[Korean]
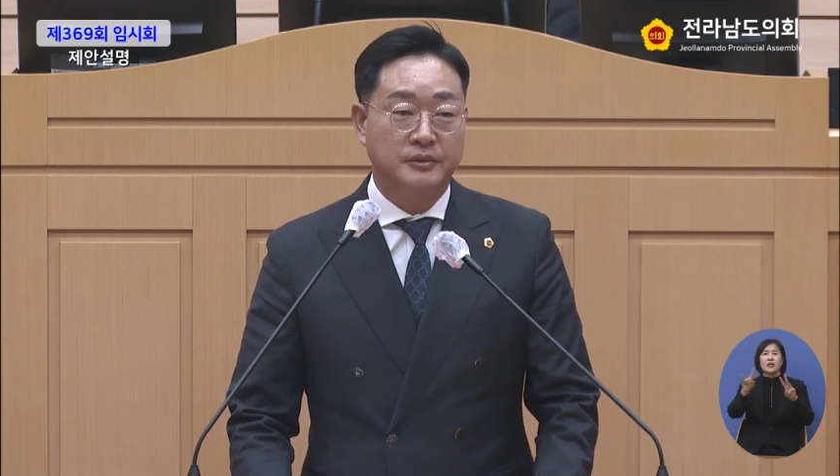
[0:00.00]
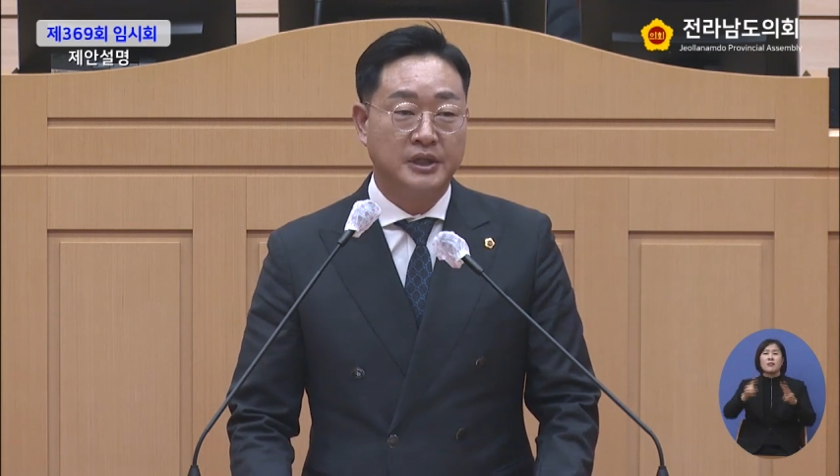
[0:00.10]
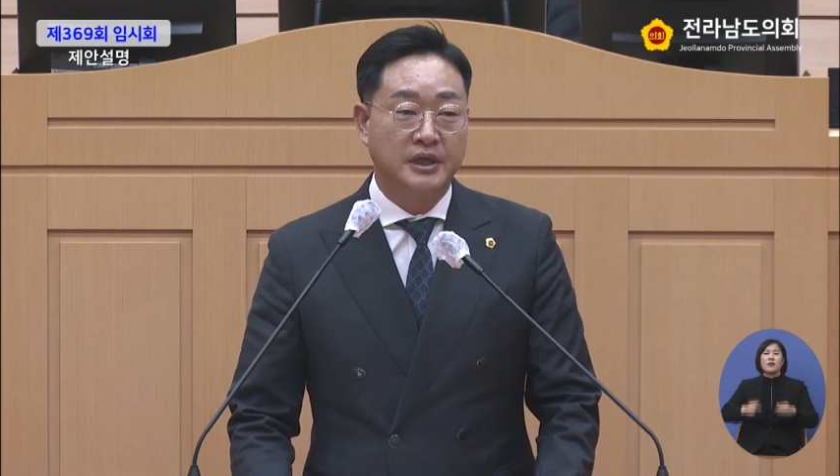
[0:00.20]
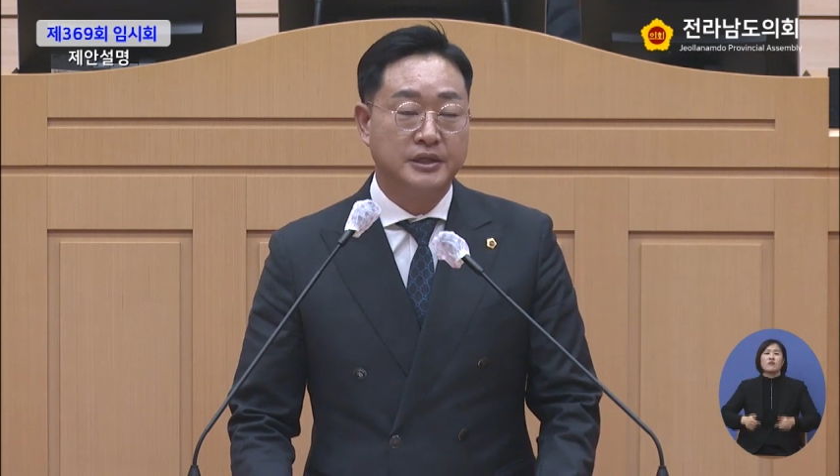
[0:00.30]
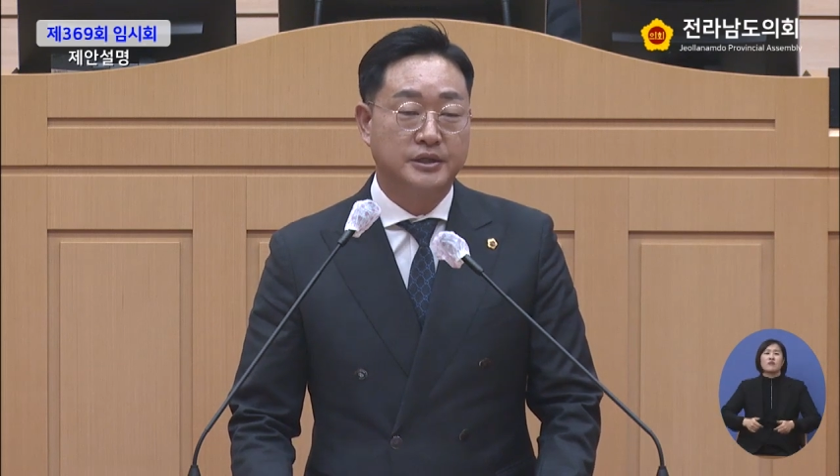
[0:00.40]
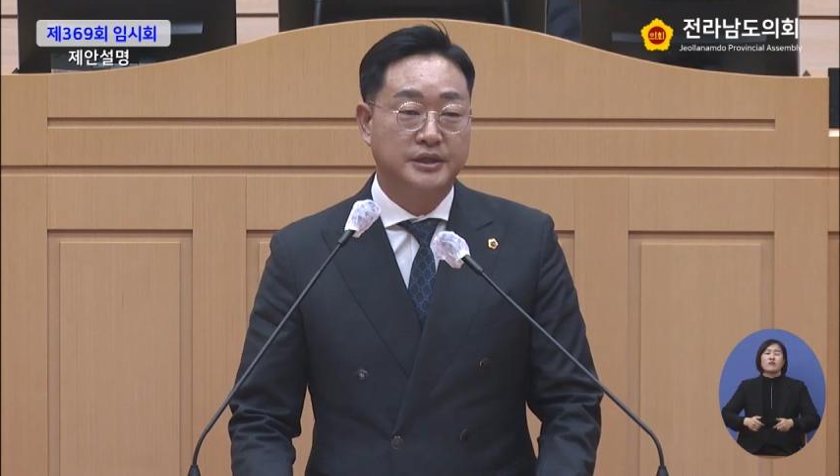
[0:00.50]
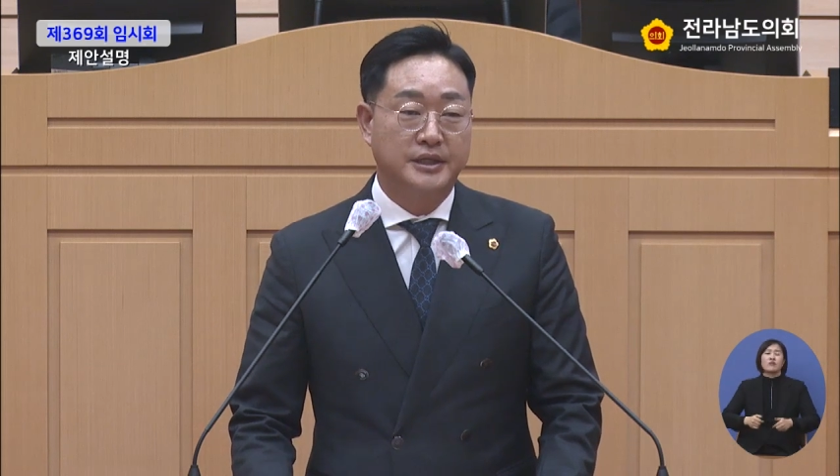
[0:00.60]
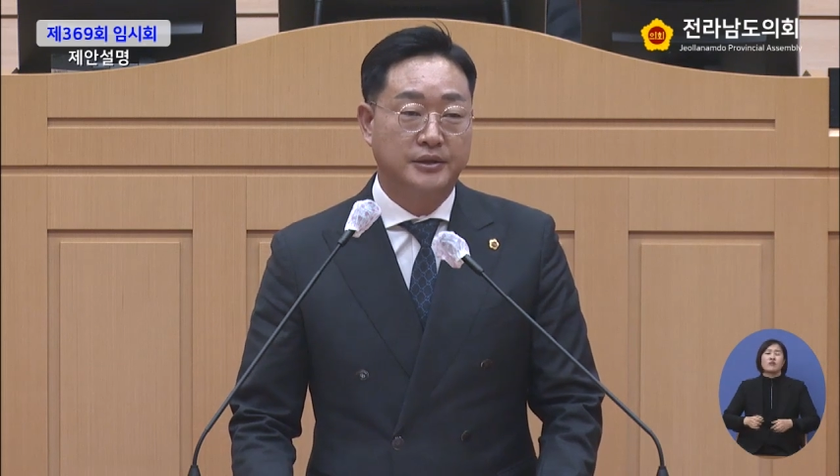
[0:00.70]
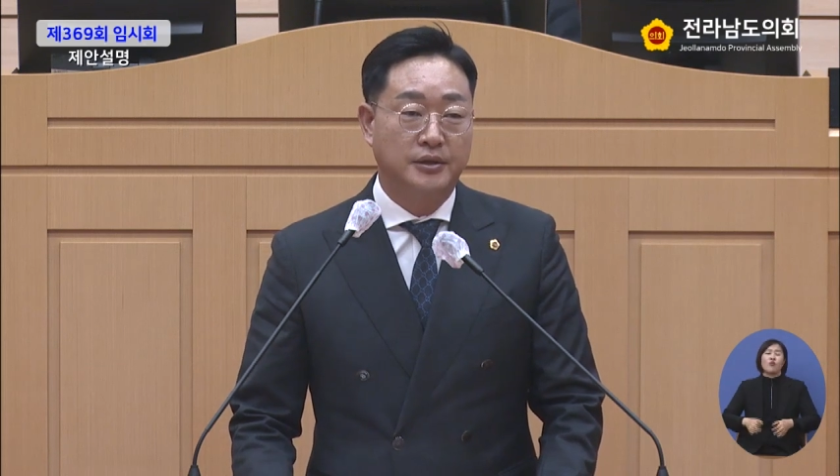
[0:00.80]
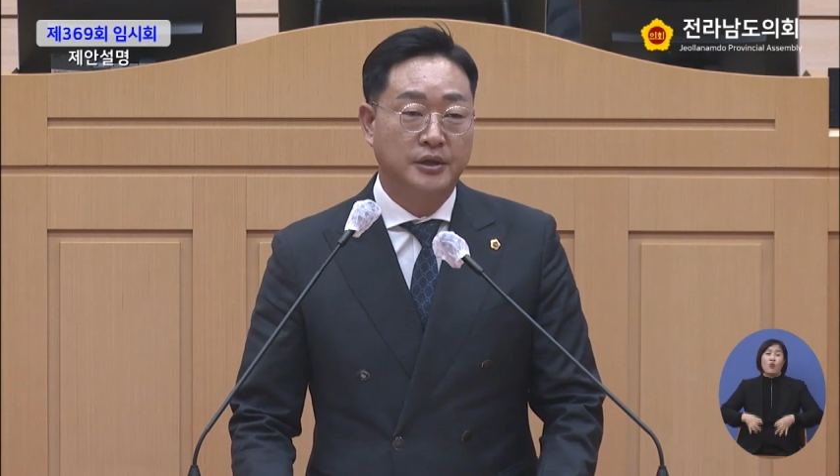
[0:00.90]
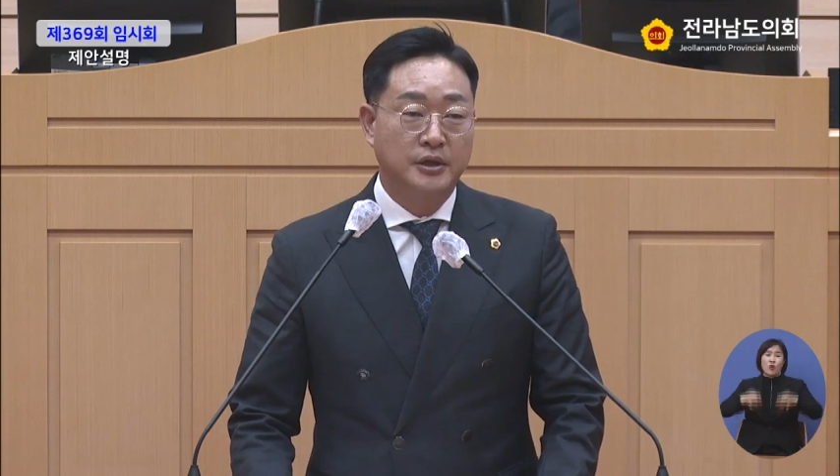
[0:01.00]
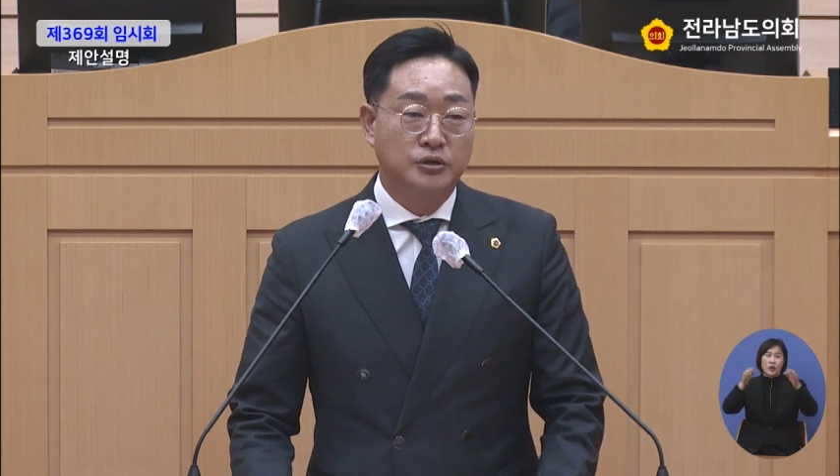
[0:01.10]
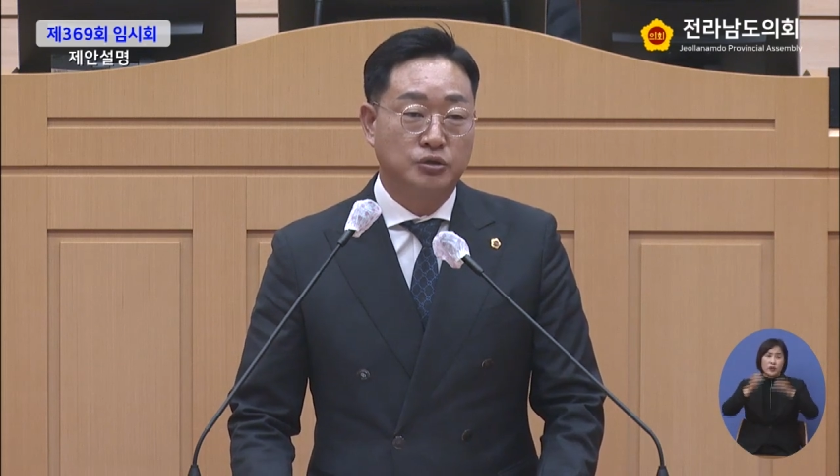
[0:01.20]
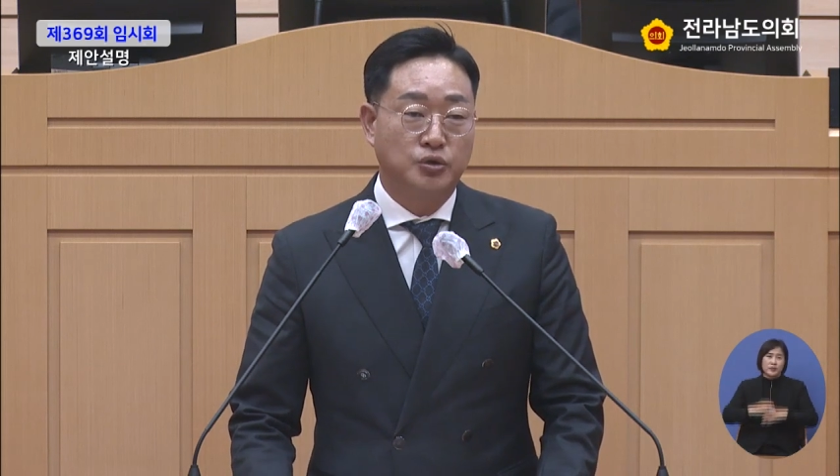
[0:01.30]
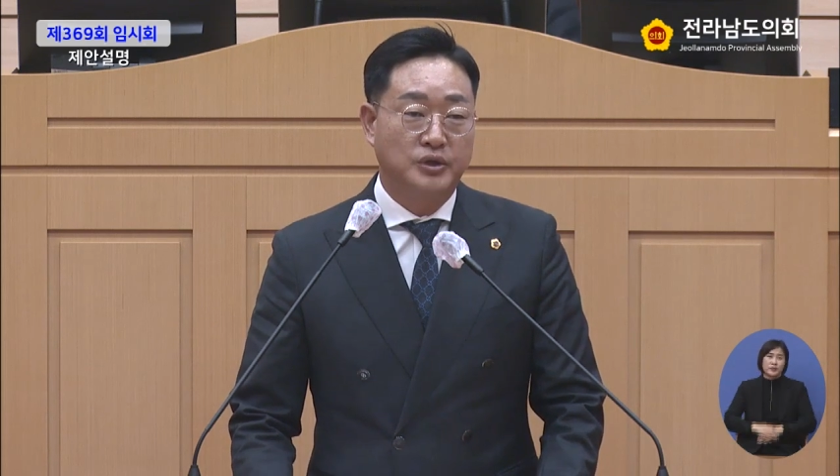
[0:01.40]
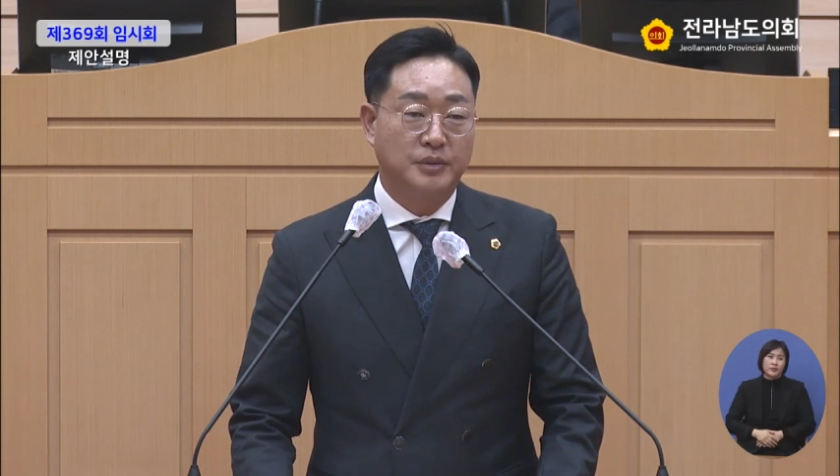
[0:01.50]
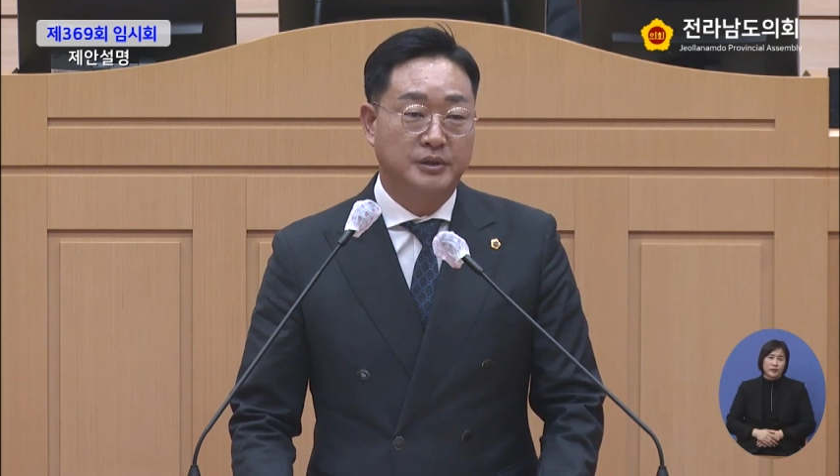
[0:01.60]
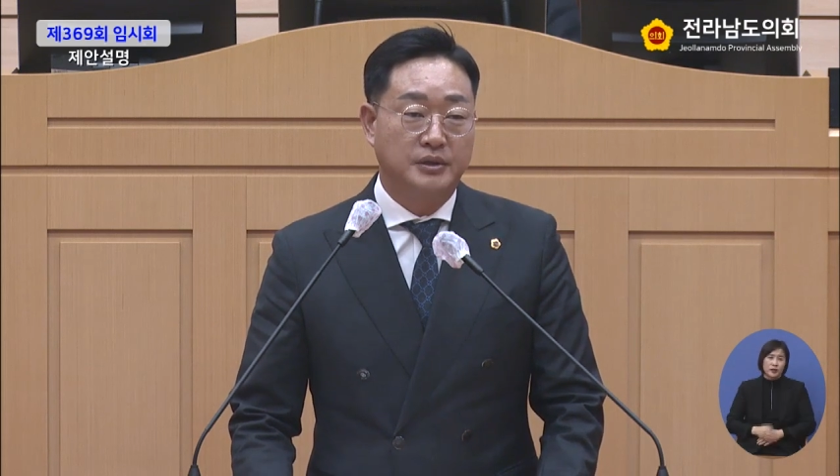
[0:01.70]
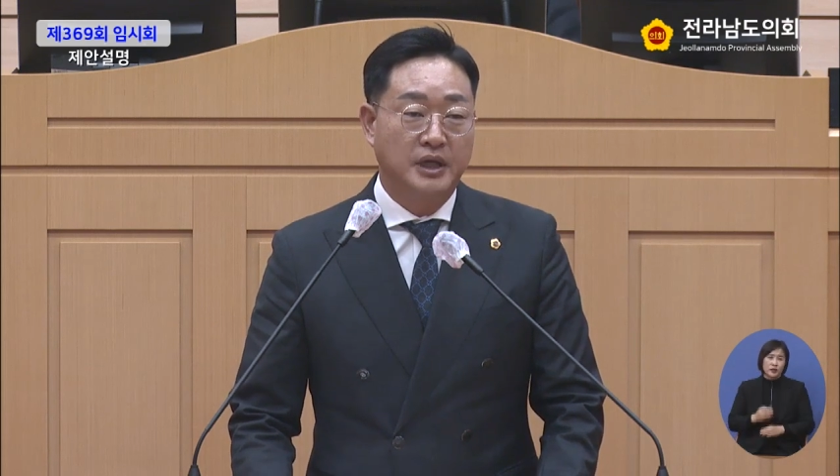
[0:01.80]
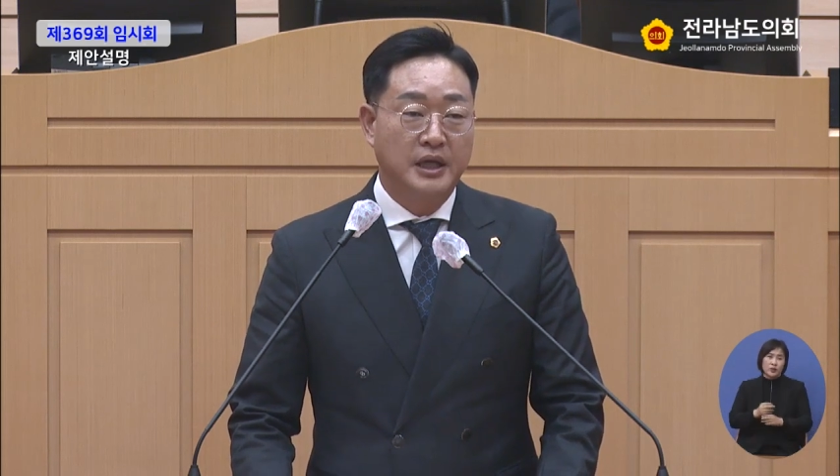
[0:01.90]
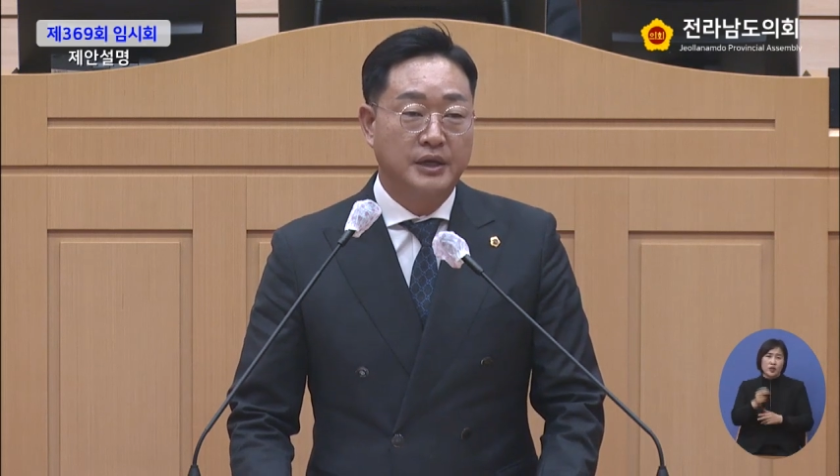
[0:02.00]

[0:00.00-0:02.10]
이러한 현실에서 중소기업은